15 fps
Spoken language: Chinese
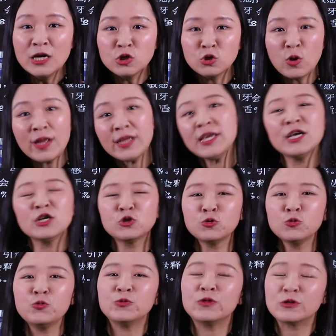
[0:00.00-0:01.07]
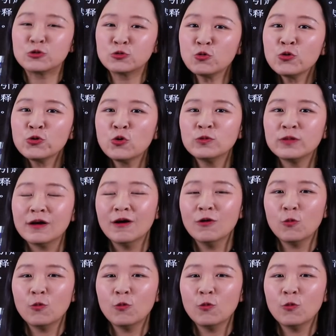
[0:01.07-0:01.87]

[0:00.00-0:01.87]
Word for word: 专业术语的作用呢，